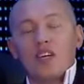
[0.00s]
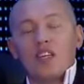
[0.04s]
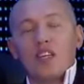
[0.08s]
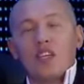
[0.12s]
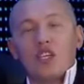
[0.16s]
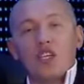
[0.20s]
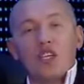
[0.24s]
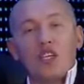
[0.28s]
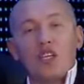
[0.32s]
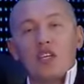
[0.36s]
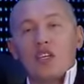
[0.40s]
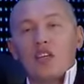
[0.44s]

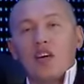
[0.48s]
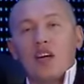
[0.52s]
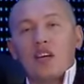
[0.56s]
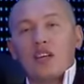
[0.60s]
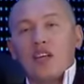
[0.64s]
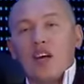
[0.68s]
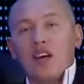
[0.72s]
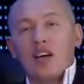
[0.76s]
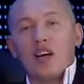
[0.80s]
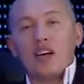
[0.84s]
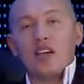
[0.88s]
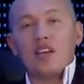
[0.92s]
Даже не
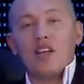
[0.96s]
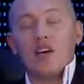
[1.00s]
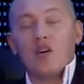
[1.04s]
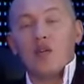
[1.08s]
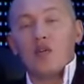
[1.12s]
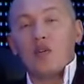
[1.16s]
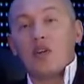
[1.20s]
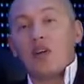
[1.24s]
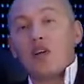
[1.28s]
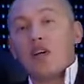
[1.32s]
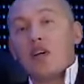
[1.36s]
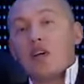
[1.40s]
тогда, когда
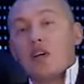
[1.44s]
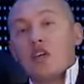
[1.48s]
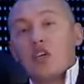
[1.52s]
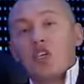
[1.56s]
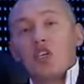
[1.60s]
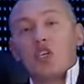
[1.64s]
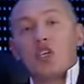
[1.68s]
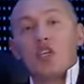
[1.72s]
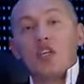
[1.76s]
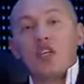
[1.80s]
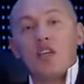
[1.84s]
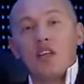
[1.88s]
он
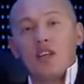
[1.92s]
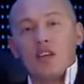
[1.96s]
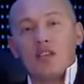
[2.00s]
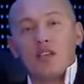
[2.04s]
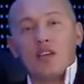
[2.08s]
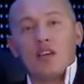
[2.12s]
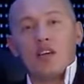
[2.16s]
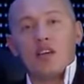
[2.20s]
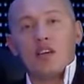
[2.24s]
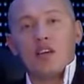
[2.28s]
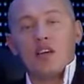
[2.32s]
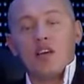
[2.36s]

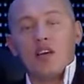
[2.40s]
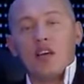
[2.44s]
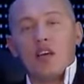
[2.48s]
женился